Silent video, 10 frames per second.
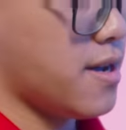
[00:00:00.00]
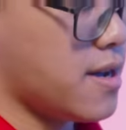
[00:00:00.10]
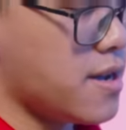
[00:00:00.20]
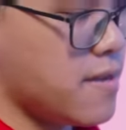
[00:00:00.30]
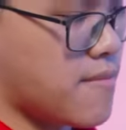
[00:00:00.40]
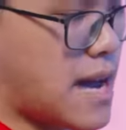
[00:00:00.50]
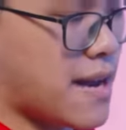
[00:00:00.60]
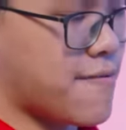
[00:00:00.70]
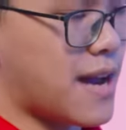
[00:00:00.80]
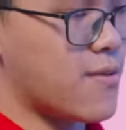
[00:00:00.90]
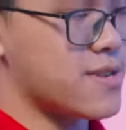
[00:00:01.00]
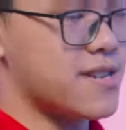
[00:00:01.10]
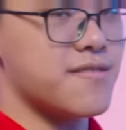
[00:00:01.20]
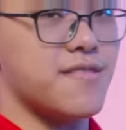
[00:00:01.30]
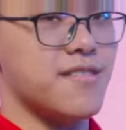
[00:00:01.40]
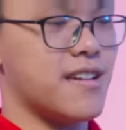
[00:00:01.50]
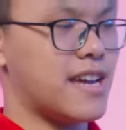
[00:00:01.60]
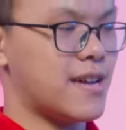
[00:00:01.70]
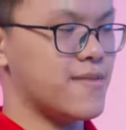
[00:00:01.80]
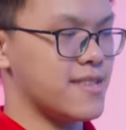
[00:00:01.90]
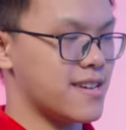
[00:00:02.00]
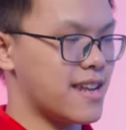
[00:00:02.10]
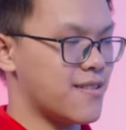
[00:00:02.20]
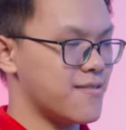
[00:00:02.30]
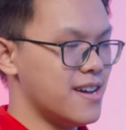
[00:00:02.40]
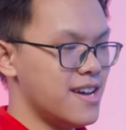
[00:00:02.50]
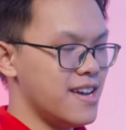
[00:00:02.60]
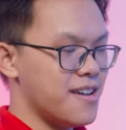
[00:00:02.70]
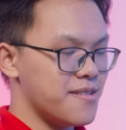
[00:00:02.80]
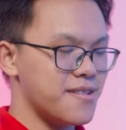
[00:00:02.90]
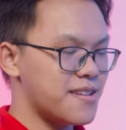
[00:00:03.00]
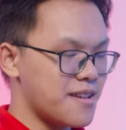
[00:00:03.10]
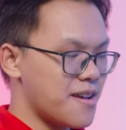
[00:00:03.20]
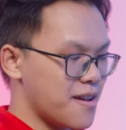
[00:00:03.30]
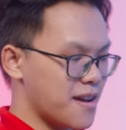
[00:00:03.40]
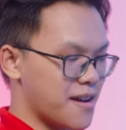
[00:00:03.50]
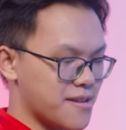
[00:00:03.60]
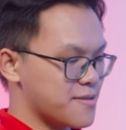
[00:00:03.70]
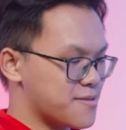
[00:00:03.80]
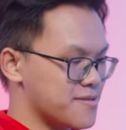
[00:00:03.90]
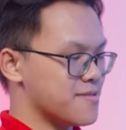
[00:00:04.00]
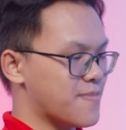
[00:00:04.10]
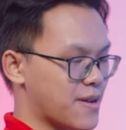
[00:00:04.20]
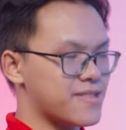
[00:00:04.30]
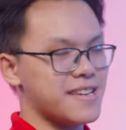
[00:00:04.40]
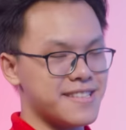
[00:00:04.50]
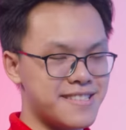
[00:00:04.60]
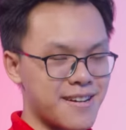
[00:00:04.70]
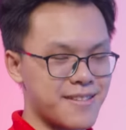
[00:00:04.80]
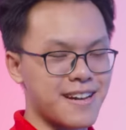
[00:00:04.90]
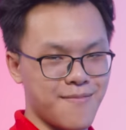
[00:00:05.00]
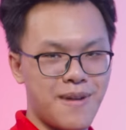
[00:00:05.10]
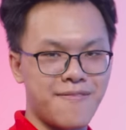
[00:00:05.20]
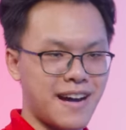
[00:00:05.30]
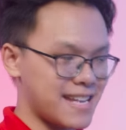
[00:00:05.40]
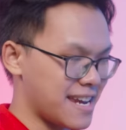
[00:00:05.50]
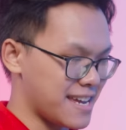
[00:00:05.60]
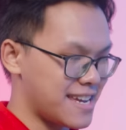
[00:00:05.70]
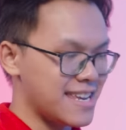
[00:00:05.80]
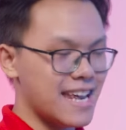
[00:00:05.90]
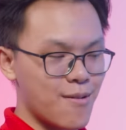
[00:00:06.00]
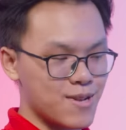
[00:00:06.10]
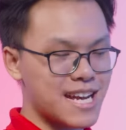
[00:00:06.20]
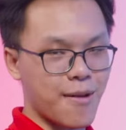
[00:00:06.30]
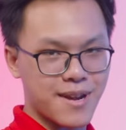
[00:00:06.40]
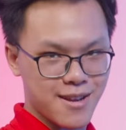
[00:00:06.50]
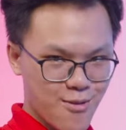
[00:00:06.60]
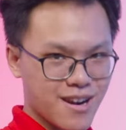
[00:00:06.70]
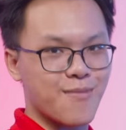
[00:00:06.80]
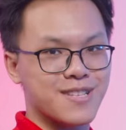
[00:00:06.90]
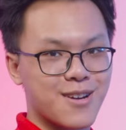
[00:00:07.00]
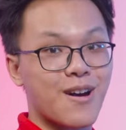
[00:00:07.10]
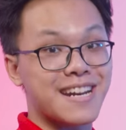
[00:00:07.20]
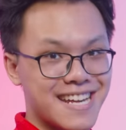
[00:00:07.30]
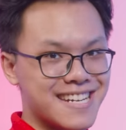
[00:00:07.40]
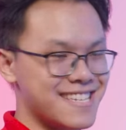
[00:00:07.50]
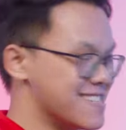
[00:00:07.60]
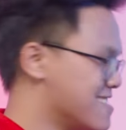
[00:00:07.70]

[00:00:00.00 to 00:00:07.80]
đấy ba cái fan luôn chưa ờ, anh em nhìn thấy thế nào không? những lần mình có thể chỉ có thể cầm ba fan như này khi đây là một chiếc cặp hình hoặc là một chiếc quạt đèn đi